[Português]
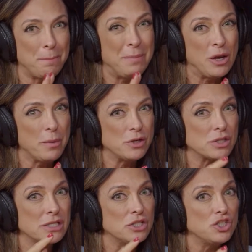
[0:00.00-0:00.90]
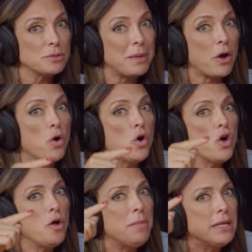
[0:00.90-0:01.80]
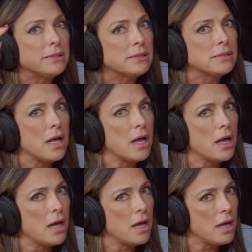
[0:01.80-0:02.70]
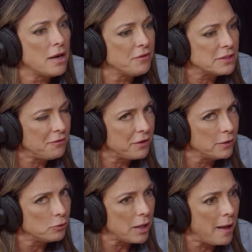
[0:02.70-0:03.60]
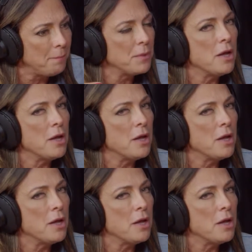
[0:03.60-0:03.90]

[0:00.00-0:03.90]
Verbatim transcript: pelo menos 15 dias para começar fazer a fazer efeito, tá?